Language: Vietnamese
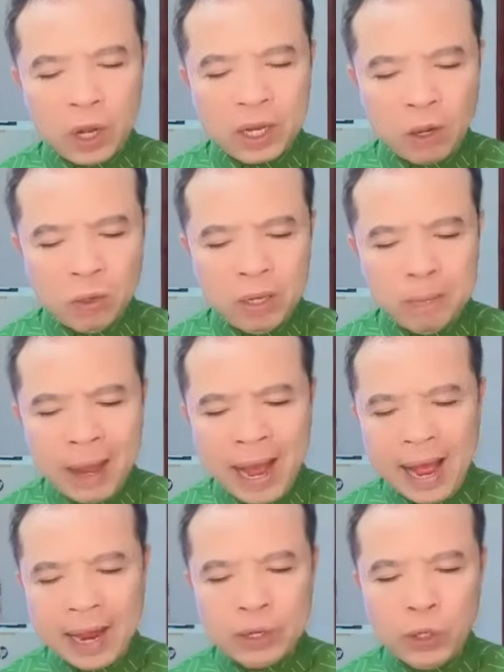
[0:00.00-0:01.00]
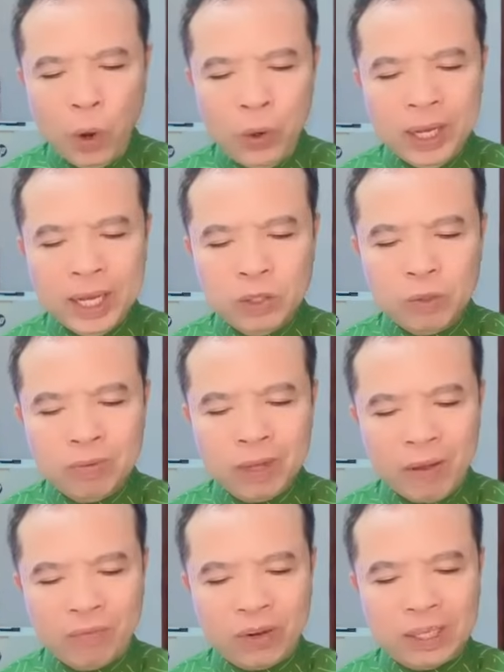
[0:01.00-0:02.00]
Rồi câu thứ ba, đôi khi
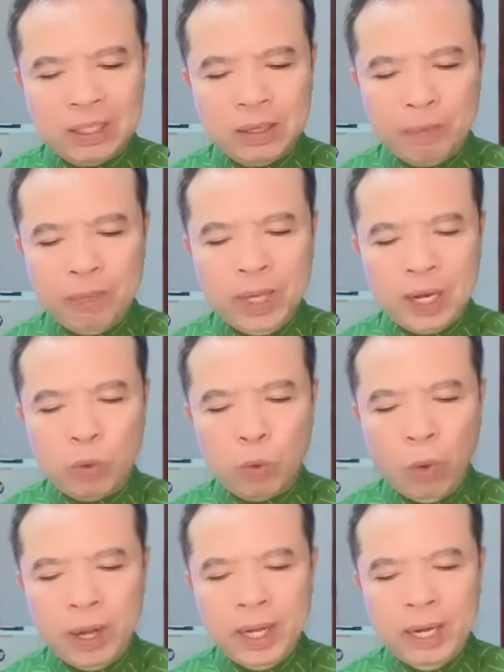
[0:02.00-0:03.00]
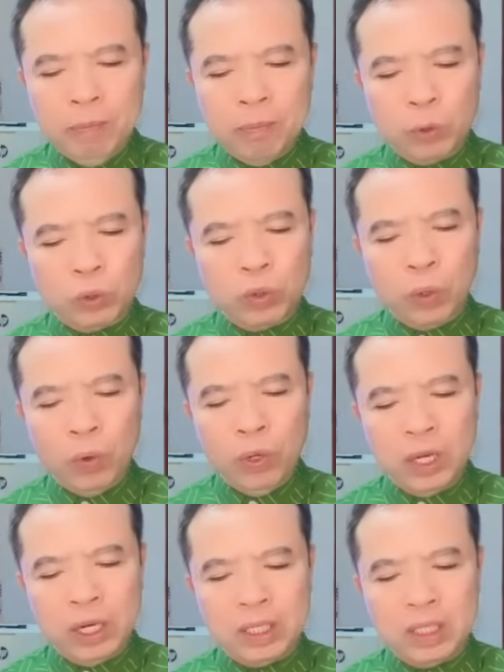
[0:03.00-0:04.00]
chúng ta phải chấp nhận quên đi một số
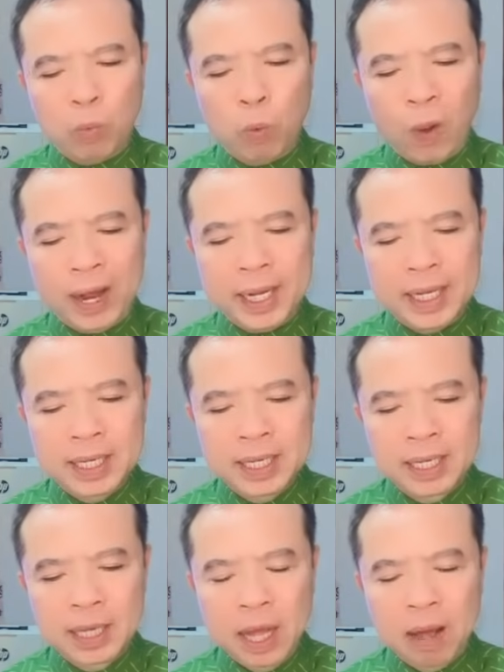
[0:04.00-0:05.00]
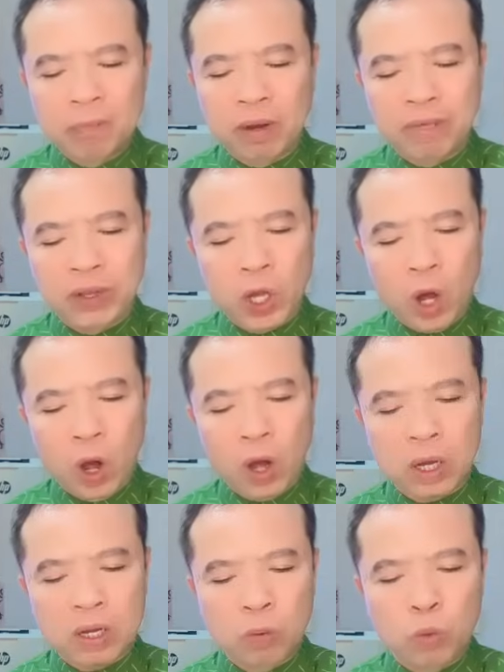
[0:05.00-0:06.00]
người trong quá khứ bởi vì
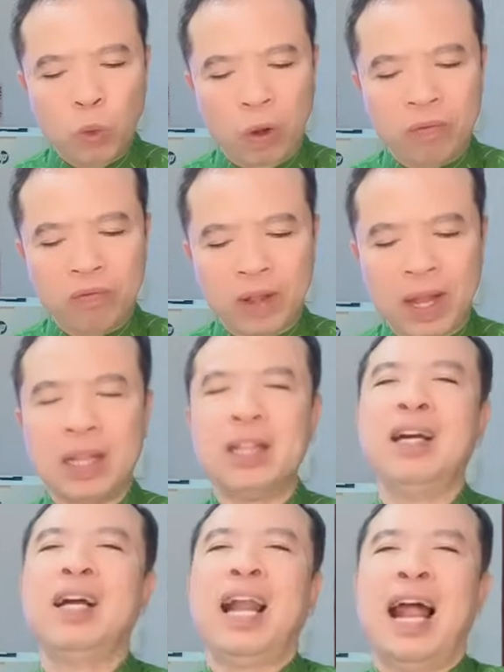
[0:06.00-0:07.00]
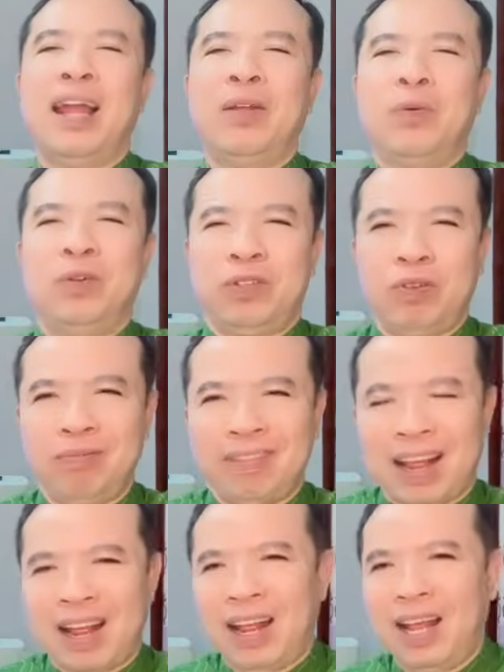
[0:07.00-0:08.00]
họ không thuộc về tương lai của
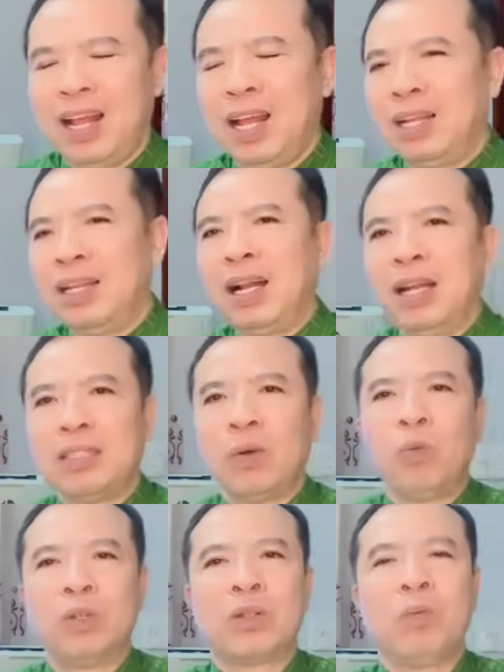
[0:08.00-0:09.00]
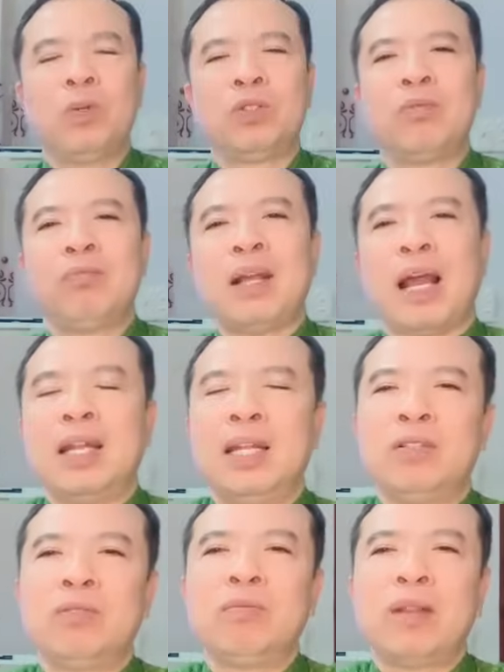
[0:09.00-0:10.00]
chúng ta. Tức là trong cuộc sống của chúng
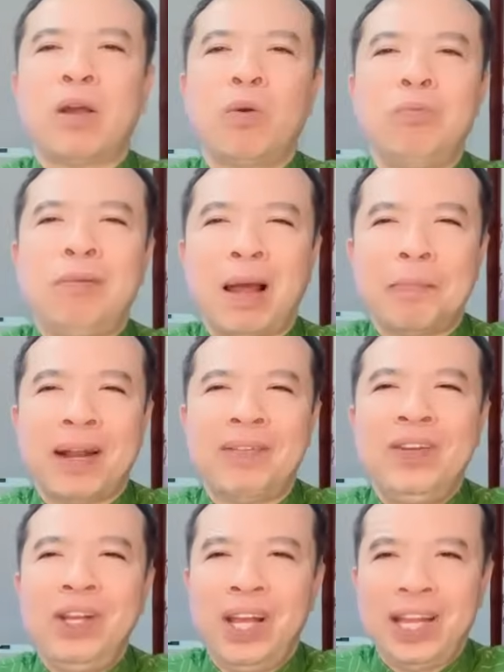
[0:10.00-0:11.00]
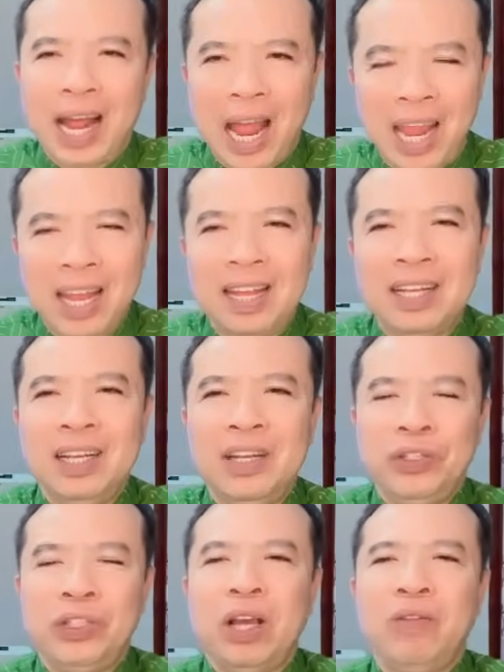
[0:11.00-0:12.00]
ta thì chúng ta cũng làm ăn với người này,
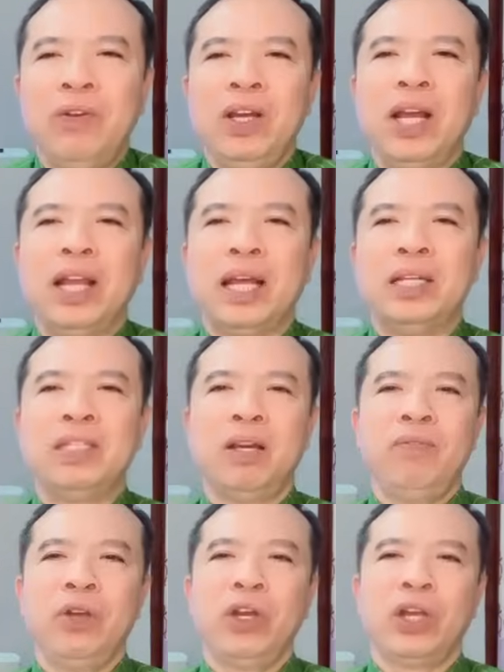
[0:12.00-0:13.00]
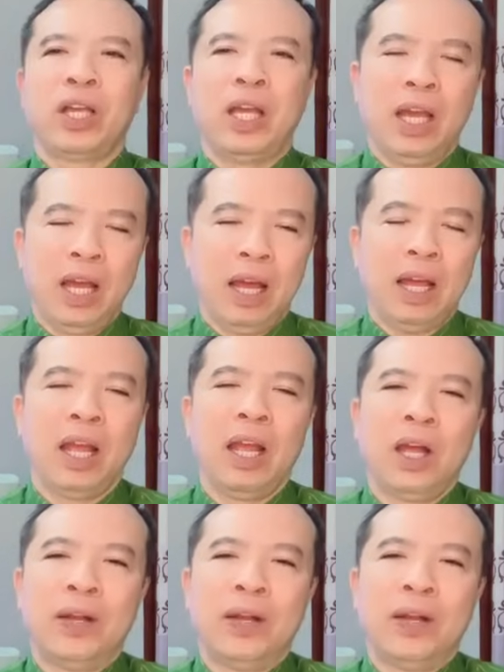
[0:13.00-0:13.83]
chơi với người này, chơi với người kia.